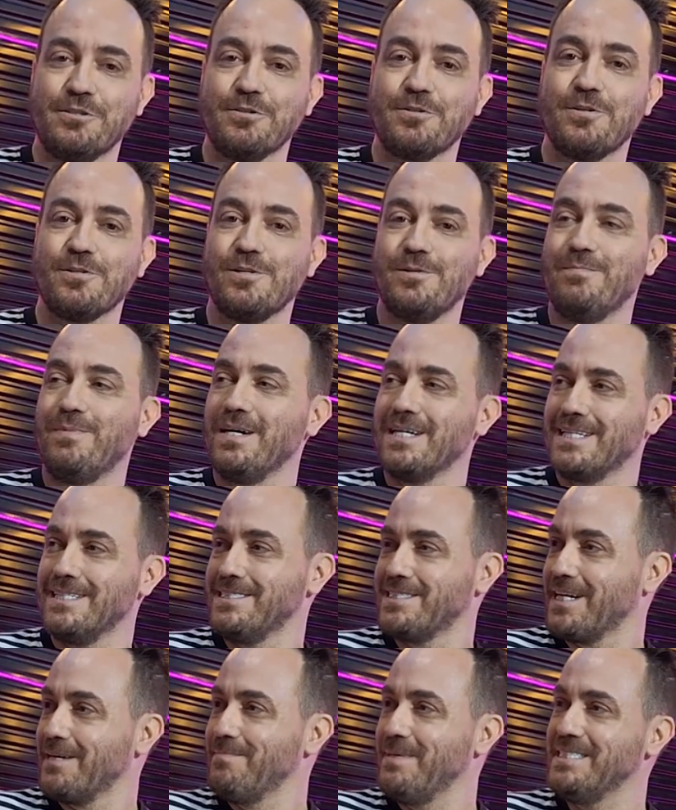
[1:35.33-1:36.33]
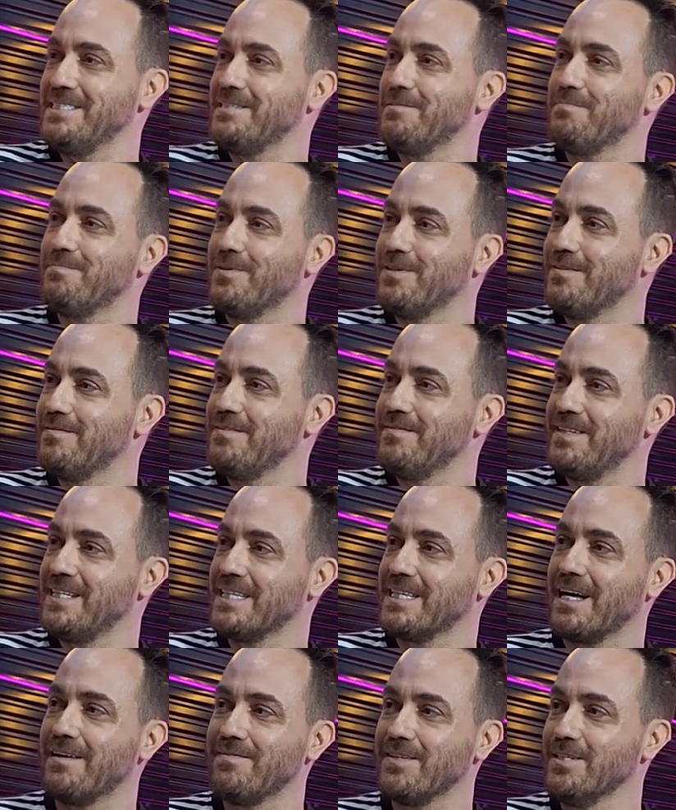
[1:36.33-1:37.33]
do Google Boy, que antigamente o povo
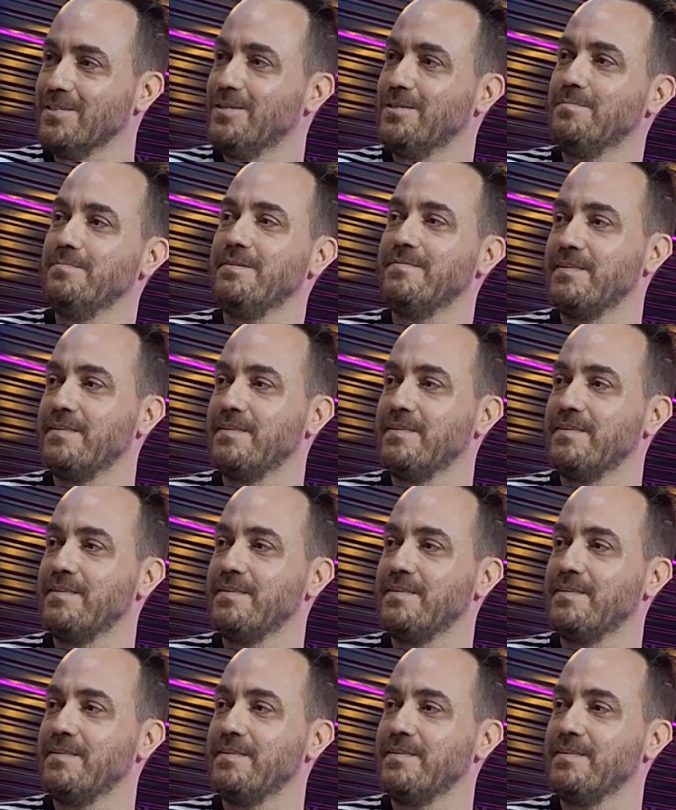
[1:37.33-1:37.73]
inventava nome,